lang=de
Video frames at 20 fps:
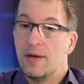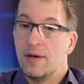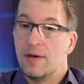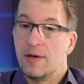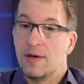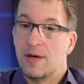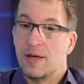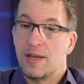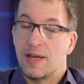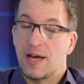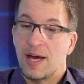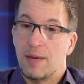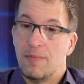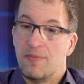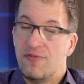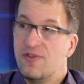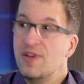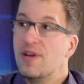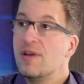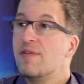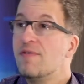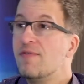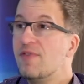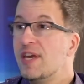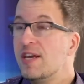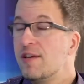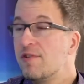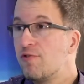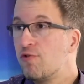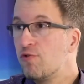äh, nach einem vierten
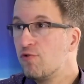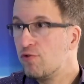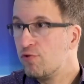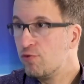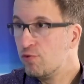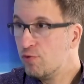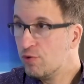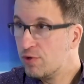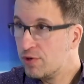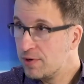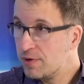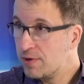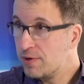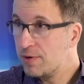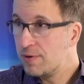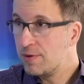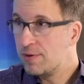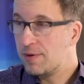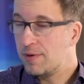Weg zu suchen,